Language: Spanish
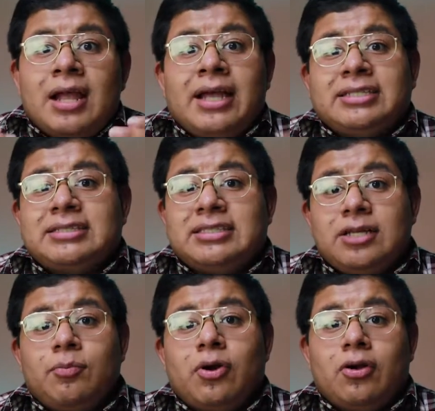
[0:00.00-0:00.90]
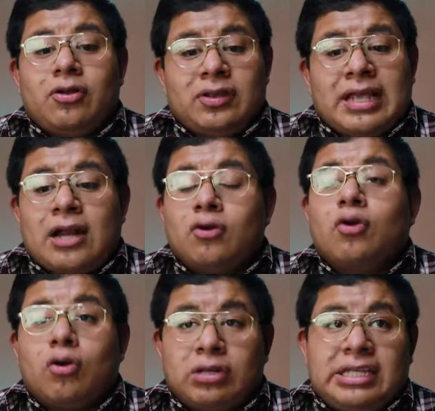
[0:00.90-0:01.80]
es símbolo de
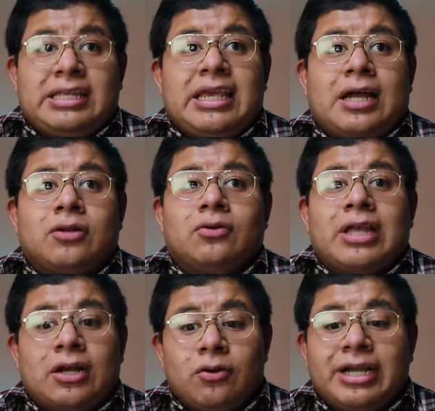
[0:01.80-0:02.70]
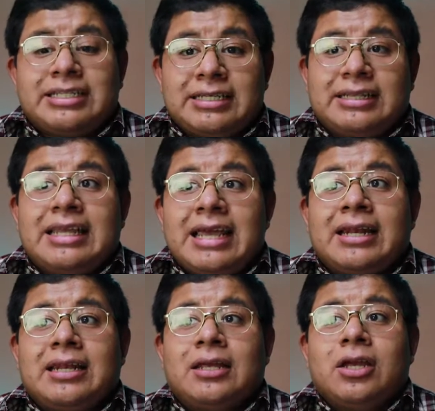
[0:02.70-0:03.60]
algo cotidiano, de algo que se
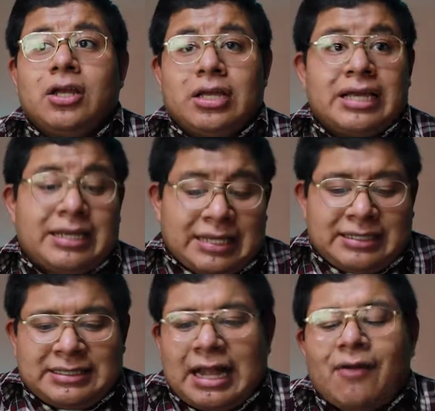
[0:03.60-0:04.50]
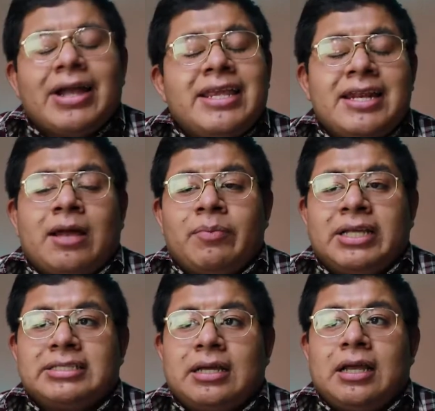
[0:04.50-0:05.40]
tiene, que, que, estaba allí en la
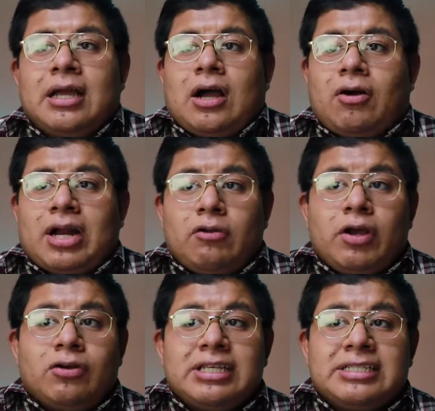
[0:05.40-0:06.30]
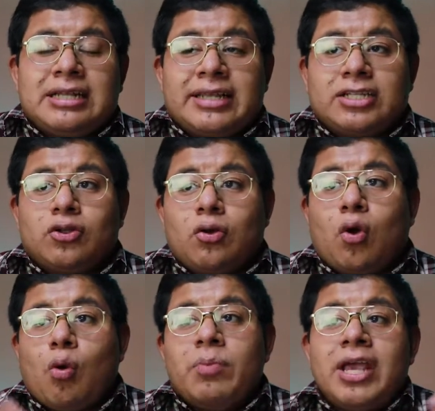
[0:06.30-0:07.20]
mesa. Ahora, luego dice el texto,
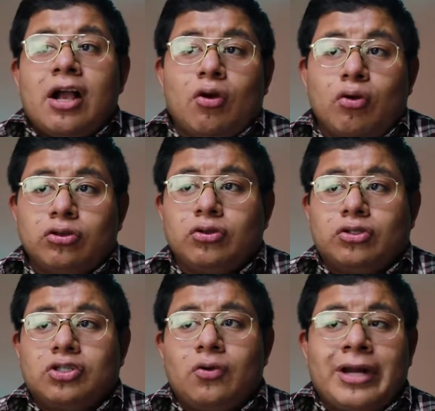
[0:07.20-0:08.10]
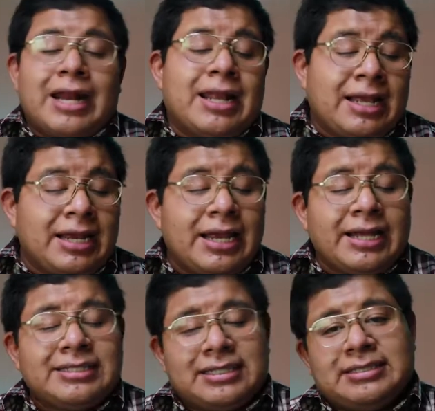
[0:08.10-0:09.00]
comían juntos con
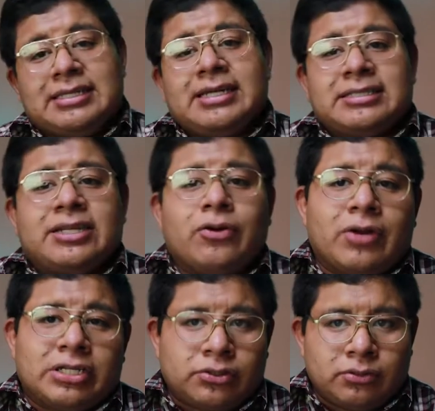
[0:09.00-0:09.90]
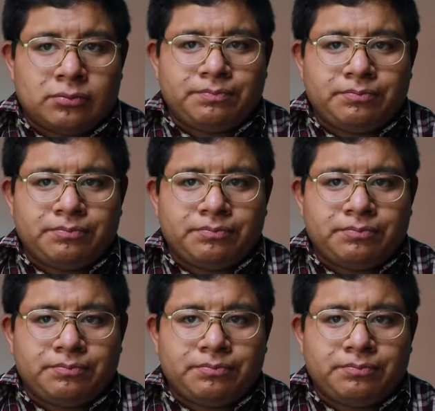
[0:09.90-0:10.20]
alegría y sencillez de corazón.